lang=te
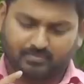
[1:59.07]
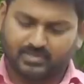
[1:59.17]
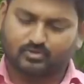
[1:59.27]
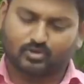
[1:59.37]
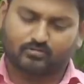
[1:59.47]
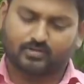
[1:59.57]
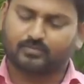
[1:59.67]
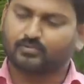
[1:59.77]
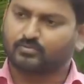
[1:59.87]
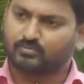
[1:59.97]
మీరు
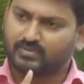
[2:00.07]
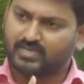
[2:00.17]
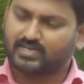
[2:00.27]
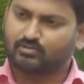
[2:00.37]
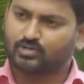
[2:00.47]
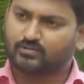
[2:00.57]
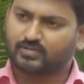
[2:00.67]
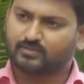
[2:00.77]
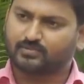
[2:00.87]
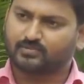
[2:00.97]
ఒకవైపు మీ అన్న
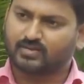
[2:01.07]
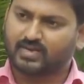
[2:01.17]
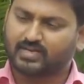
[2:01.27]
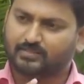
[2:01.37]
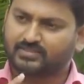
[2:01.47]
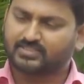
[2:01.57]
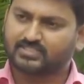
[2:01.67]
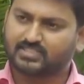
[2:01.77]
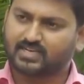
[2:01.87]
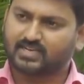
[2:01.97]
ఒకవైపు ఆయనకు
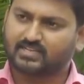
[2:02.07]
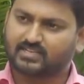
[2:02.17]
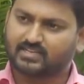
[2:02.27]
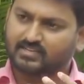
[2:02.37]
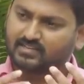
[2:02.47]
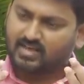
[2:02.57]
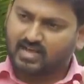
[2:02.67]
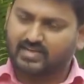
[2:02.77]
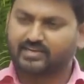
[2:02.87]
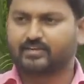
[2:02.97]
పీసీసీ రాలేదని
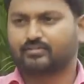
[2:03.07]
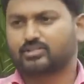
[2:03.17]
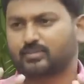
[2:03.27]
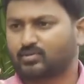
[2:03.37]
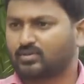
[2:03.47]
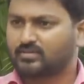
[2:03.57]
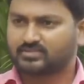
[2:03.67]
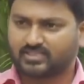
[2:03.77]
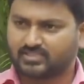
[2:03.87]
ఆయన ఇండివిజువల్ ప్రోగ్రామ్స్ ఆయన